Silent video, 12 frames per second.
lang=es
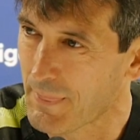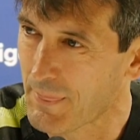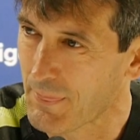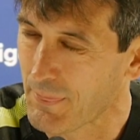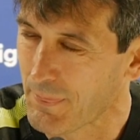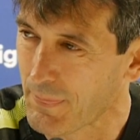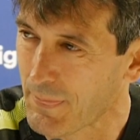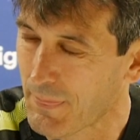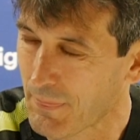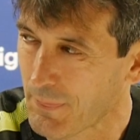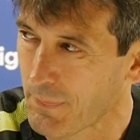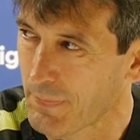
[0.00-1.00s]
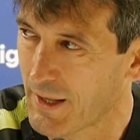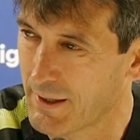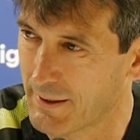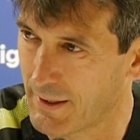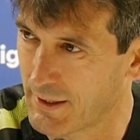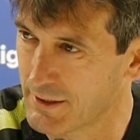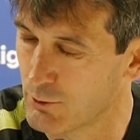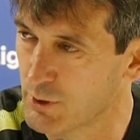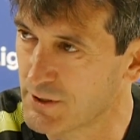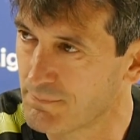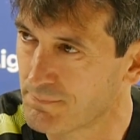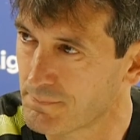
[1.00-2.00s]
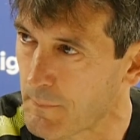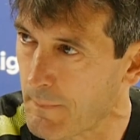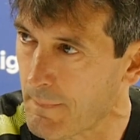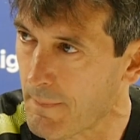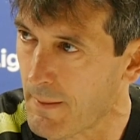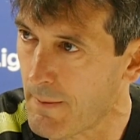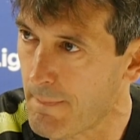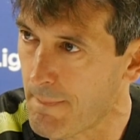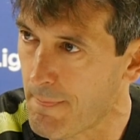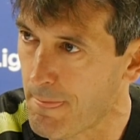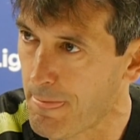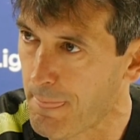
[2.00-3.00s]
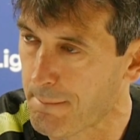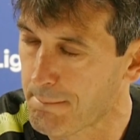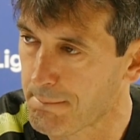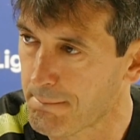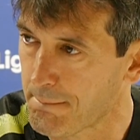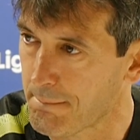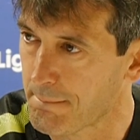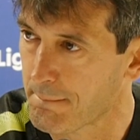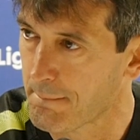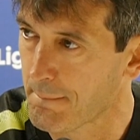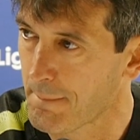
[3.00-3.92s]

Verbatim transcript: Gracias. Vamos con Alex Castresana, Aragón Deporte. Hola, Alex.